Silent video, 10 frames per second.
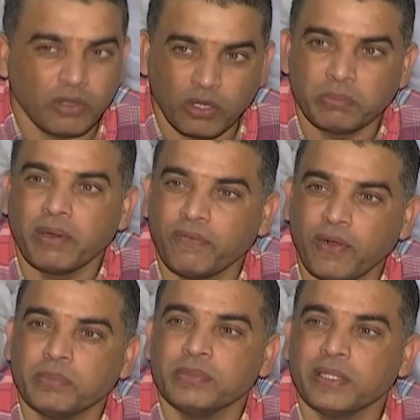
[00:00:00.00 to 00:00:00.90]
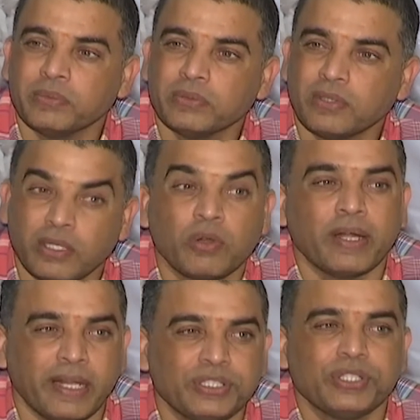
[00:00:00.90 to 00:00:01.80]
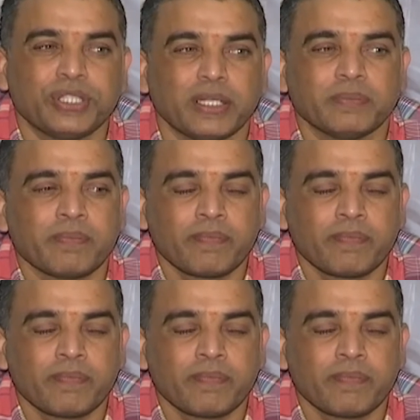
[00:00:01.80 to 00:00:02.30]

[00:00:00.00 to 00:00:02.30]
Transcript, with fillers: గవర్నమెంట్ ఫామ్ చేయం అంటే ఒక డెసిషన్